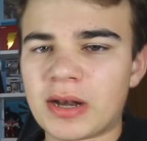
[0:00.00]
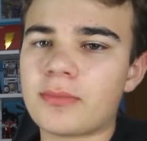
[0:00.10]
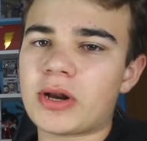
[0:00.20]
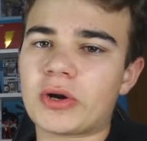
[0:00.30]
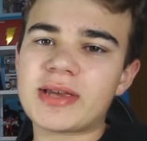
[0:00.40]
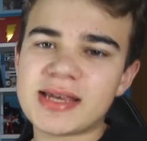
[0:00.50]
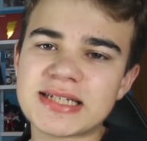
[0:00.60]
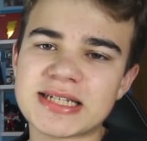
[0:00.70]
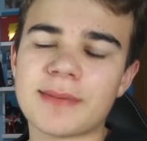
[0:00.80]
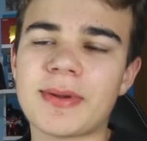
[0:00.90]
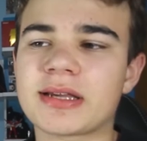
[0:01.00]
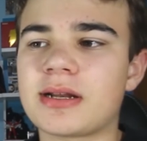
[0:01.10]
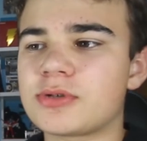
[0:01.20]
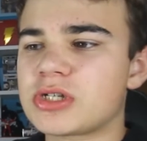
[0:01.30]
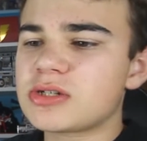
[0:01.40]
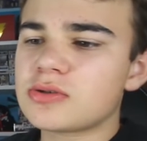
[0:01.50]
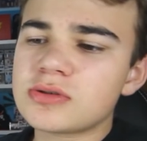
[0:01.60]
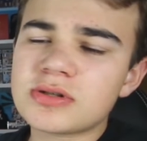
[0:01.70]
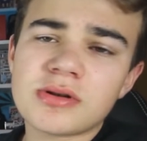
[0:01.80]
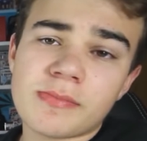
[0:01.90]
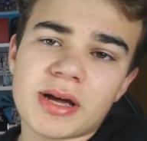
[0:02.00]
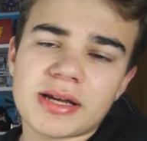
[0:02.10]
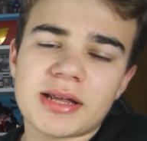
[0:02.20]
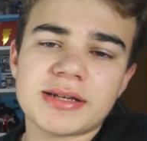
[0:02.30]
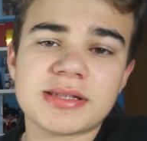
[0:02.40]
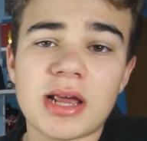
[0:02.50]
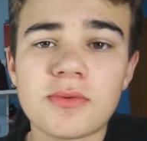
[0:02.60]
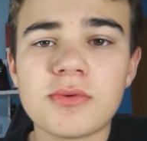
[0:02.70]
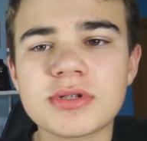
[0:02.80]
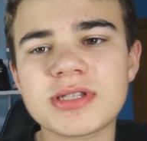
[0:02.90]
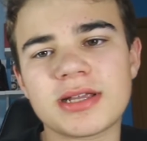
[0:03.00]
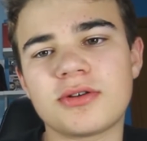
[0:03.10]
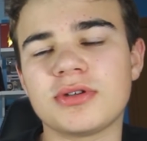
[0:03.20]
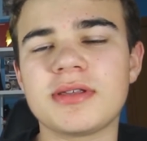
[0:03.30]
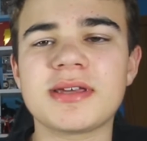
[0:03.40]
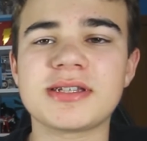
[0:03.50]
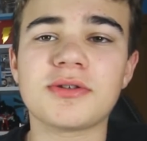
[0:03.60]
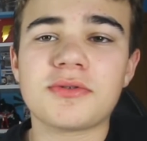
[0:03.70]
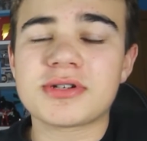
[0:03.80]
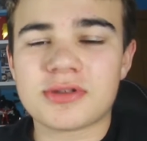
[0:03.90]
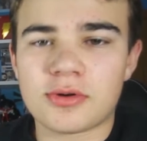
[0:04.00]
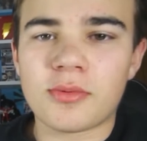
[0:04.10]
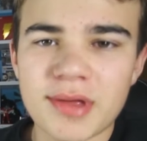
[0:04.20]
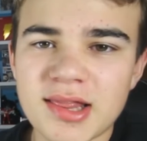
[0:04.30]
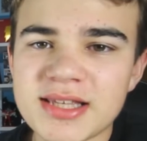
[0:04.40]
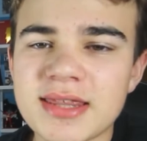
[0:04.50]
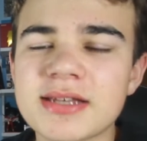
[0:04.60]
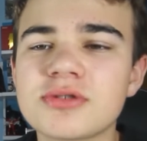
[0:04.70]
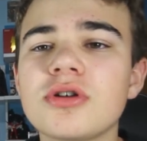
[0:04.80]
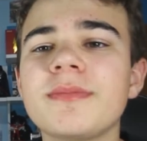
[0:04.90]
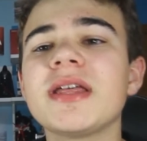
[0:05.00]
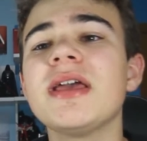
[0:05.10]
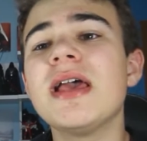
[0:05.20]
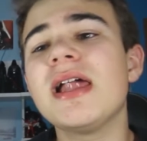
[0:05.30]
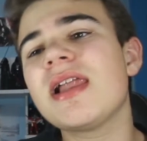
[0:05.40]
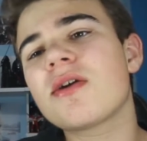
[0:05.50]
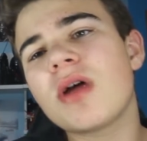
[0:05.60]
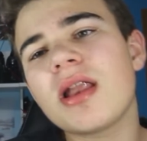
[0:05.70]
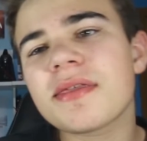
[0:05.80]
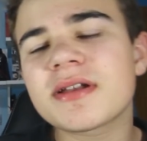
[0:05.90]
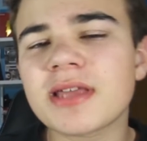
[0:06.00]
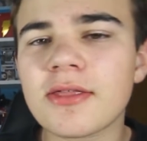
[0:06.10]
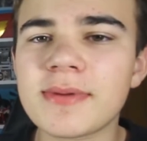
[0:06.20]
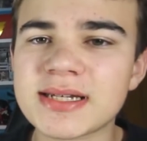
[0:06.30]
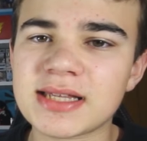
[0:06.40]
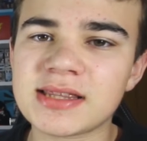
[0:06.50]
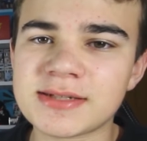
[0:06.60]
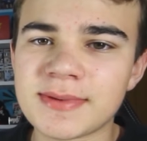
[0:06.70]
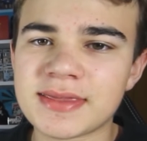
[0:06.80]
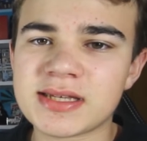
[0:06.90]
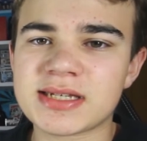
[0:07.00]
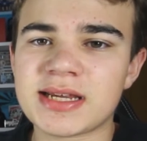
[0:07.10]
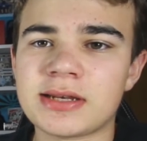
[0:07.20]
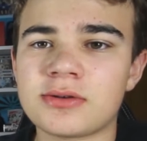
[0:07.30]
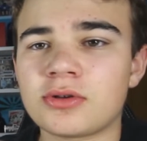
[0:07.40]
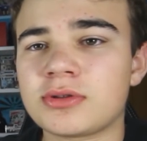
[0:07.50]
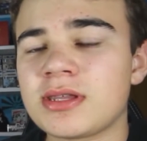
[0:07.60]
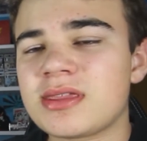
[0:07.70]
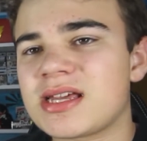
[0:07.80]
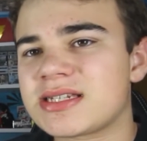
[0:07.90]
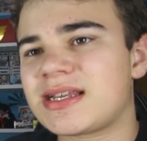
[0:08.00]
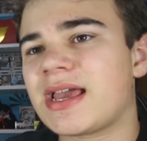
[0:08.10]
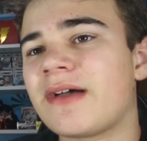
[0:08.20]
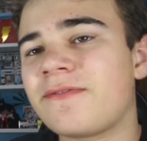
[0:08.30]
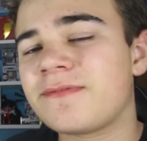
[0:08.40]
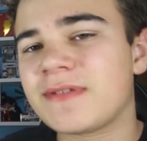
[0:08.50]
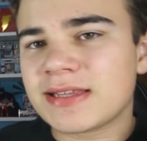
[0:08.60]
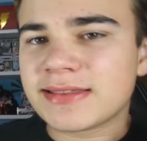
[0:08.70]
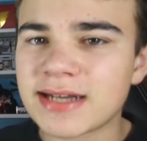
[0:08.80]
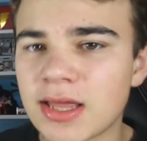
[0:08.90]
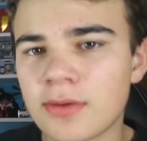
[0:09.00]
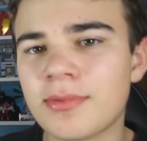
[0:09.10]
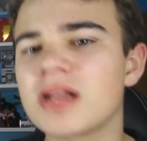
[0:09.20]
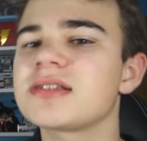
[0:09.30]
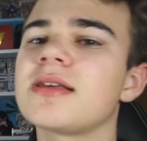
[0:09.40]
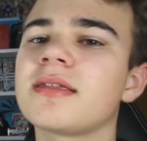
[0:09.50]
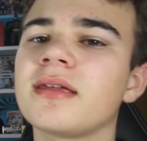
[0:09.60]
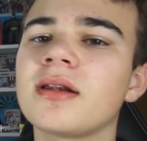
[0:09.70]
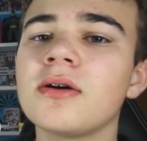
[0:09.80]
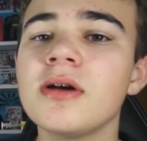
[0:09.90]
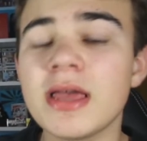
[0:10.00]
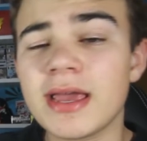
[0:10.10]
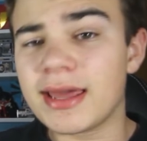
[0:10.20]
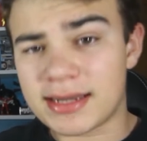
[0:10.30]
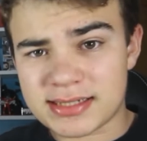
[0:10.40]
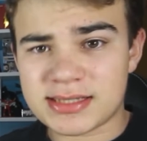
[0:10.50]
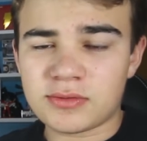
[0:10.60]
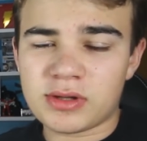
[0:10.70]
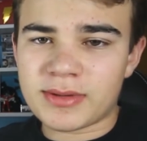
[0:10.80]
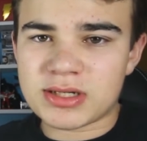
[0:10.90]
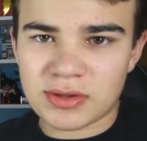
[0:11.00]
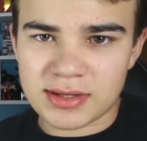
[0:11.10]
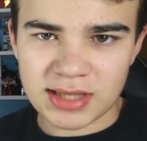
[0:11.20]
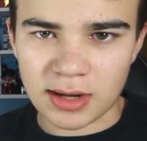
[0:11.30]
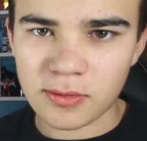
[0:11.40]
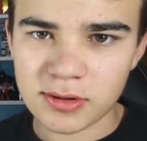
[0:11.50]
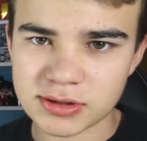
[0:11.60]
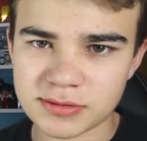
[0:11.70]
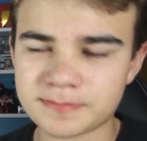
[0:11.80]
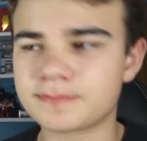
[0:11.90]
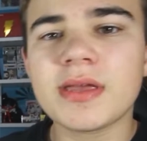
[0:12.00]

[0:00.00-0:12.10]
Pero bueno, ¿qué es esta página? Pues es, una página de Star Wars, de noticias y todo esto, como bien dice su nombre, la cual ha acertado bastantes veces en noticias que ha filtrado, por así decirlo, en este universo de Star Wars.